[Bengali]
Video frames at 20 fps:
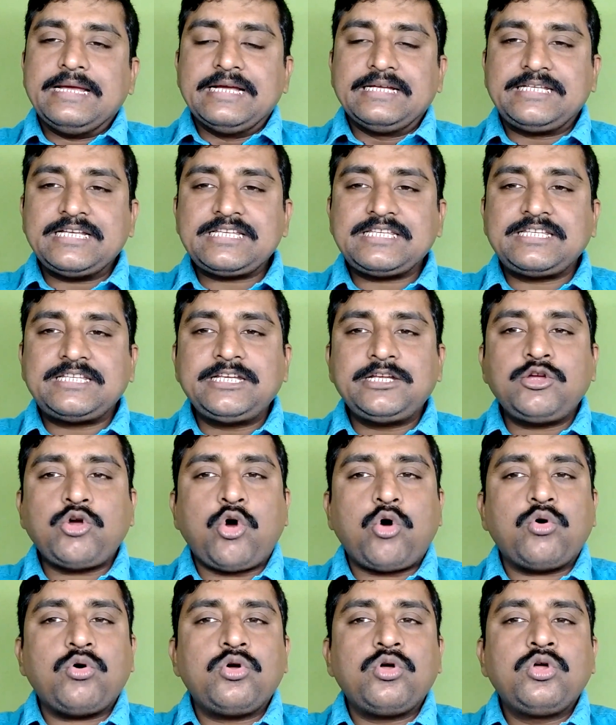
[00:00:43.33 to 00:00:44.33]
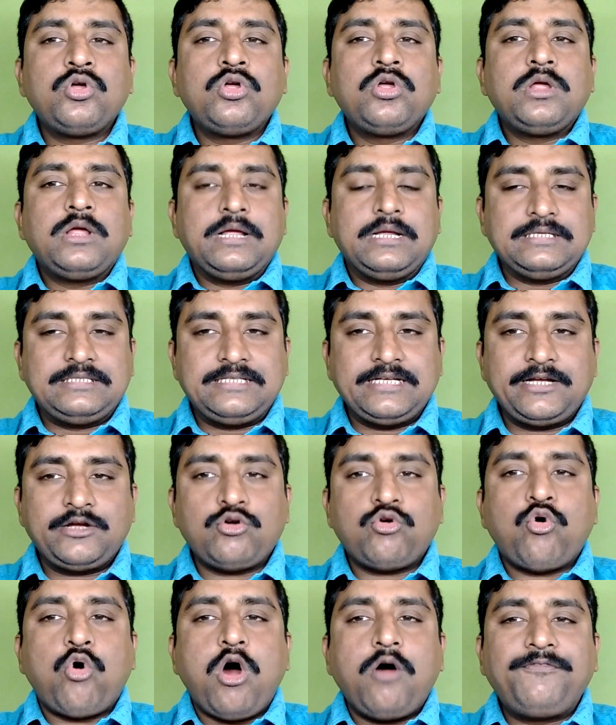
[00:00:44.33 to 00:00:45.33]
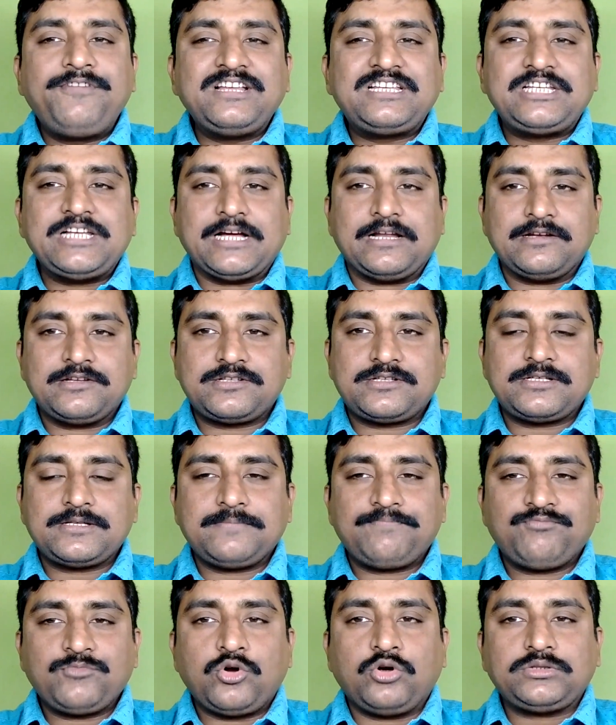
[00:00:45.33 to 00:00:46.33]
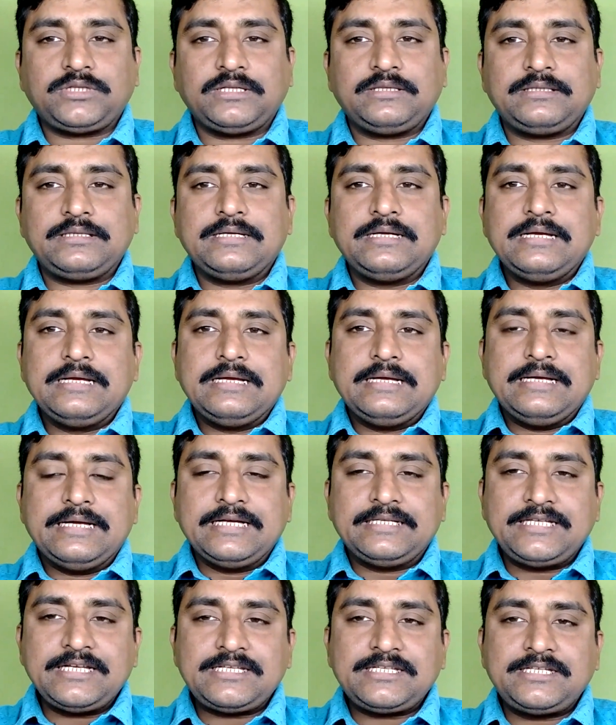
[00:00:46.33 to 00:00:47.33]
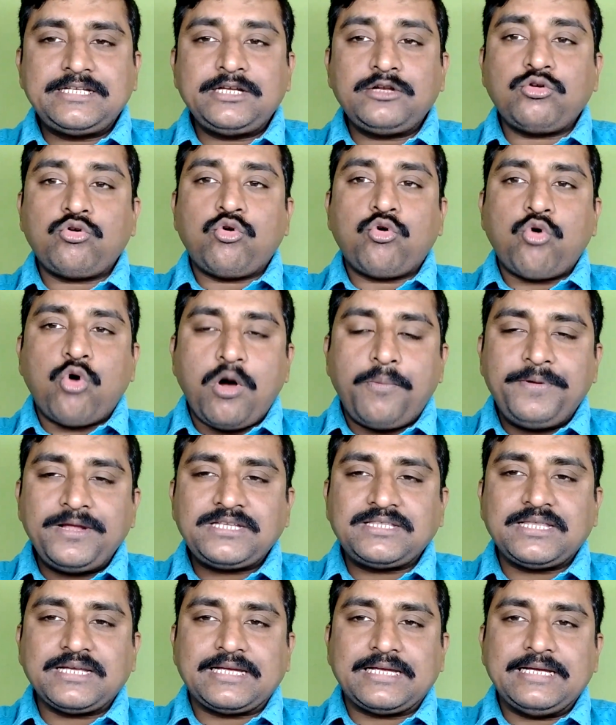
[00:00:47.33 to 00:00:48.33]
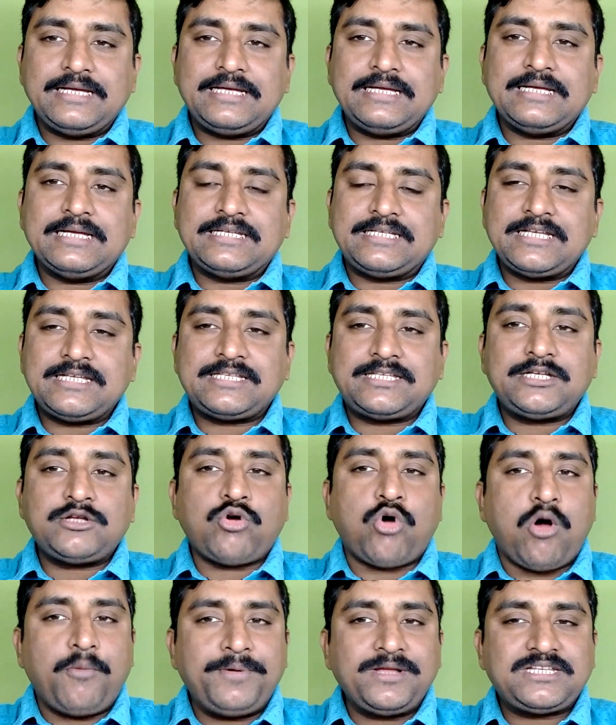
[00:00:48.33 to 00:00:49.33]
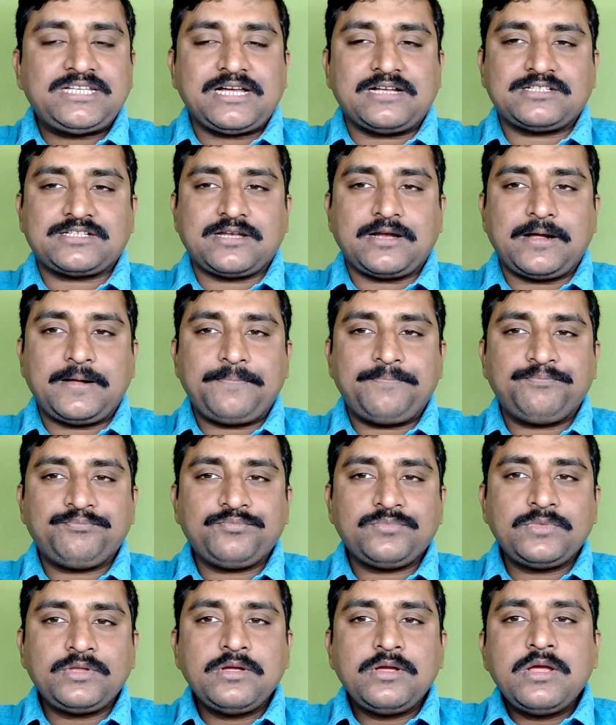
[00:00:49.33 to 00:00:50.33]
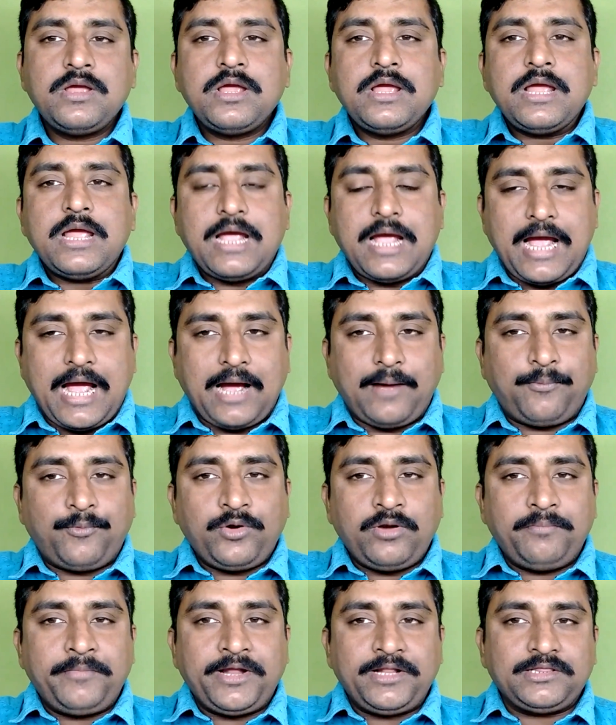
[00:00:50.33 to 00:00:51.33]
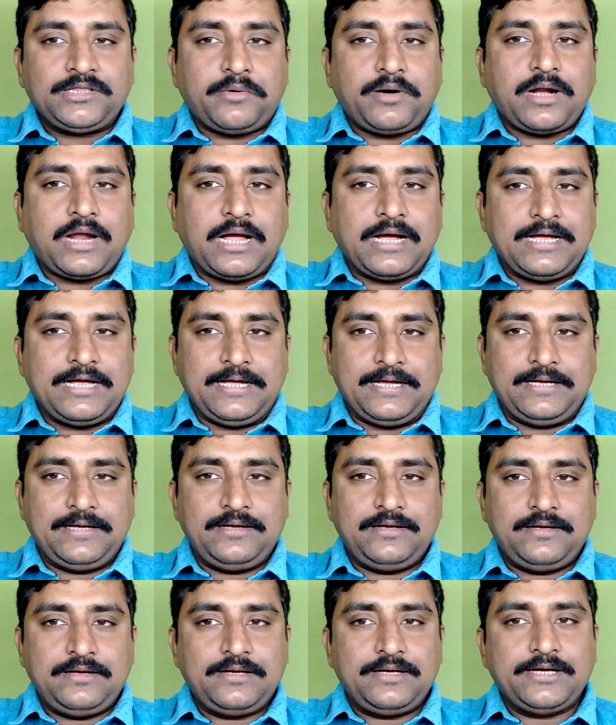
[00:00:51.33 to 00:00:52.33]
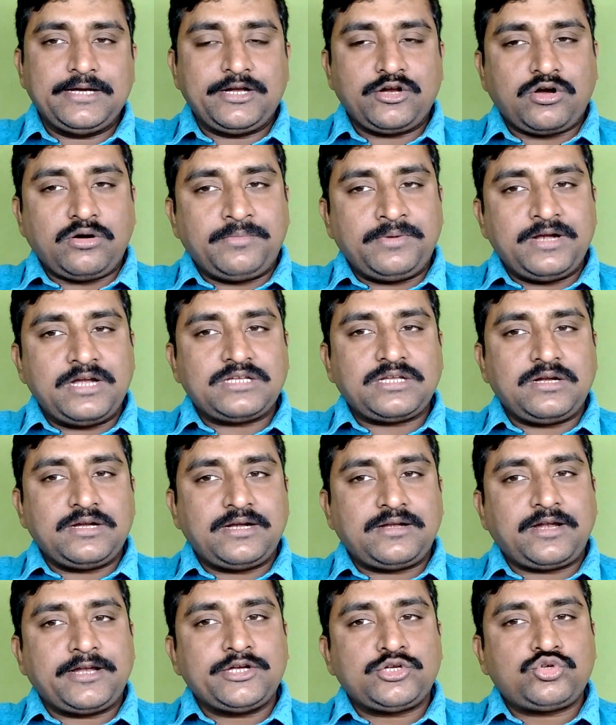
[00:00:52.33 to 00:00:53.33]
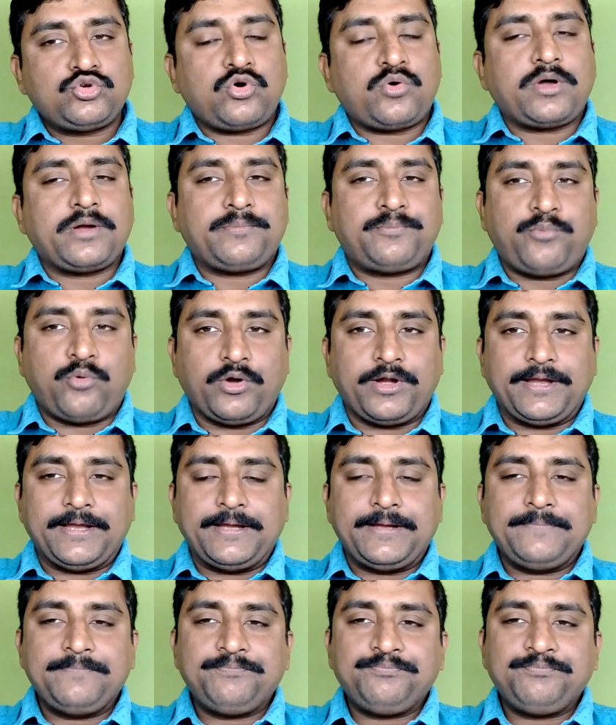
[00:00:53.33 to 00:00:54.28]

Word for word: এসএসসি যে অফিসিয়ালস অর্থাৎ এসএসসির অফিস থেকে এসএসসি অফিসিয়ালসরা অ্যাপয়েন্টমেন্ট দেওয়ার আগে রেকমেন্ডেশন লেটার ইস্যু হওয়ার পরে